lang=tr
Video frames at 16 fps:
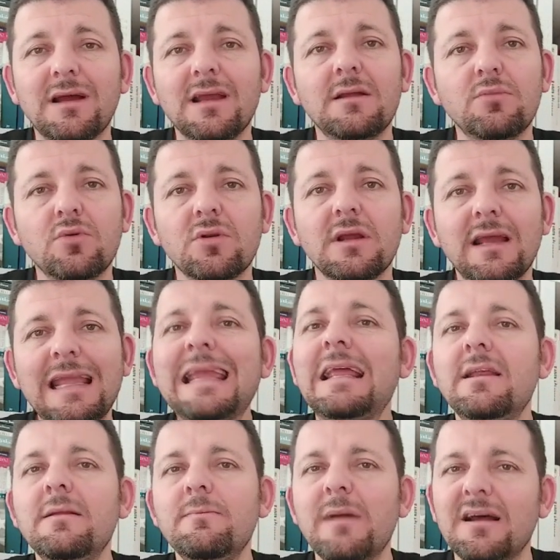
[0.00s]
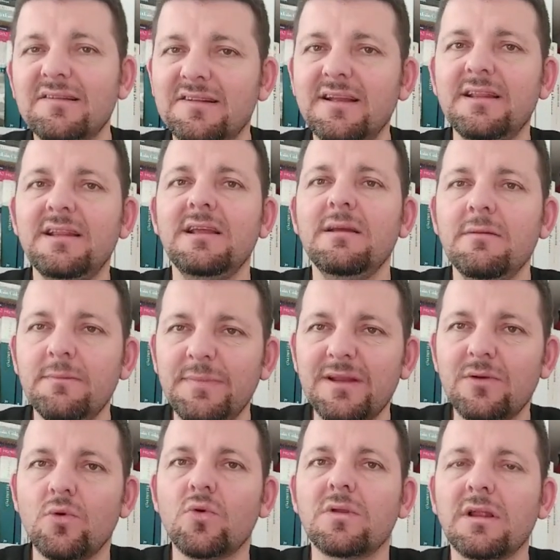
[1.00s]
da hayır buraya gelinmez dediği
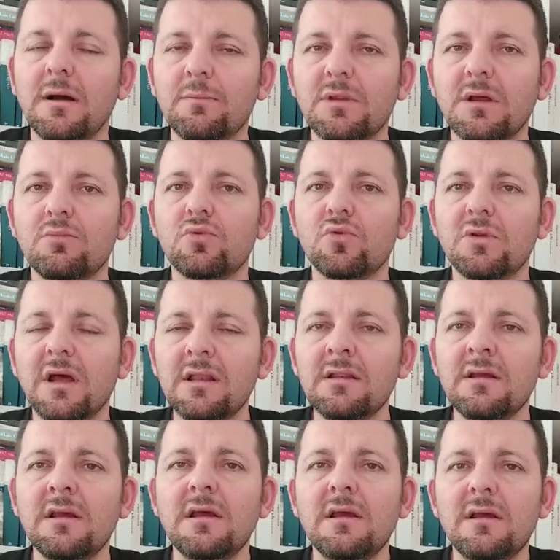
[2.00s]
bir ortamda bulunan